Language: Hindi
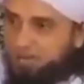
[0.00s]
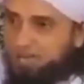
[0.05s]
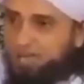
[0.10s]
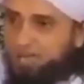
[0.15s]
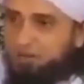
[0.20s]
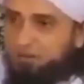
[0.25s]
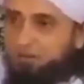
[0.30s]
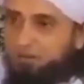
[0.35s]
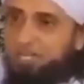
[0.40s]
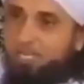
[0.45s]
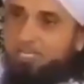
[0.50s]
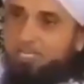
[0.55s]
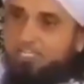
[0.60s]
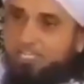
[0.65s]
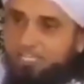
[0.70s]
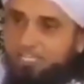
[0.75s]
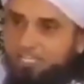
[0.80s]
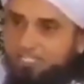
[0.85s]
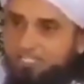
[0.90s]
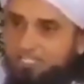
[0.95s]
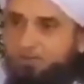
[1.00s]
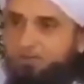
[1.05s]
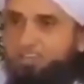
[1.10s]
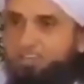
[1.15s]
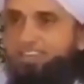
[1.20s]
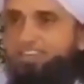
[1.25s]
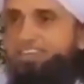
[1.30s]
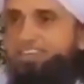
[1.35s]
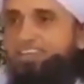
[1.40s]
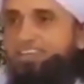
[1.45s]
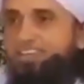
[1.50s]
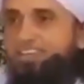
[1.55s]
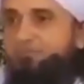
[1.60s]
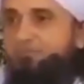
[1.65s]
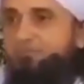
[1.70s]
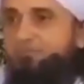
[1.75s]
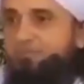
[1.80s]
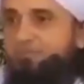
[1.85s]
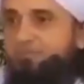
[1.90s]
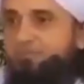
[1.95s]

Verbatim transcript: हूरों को बनाया हुआ है जन्नतियों के लिए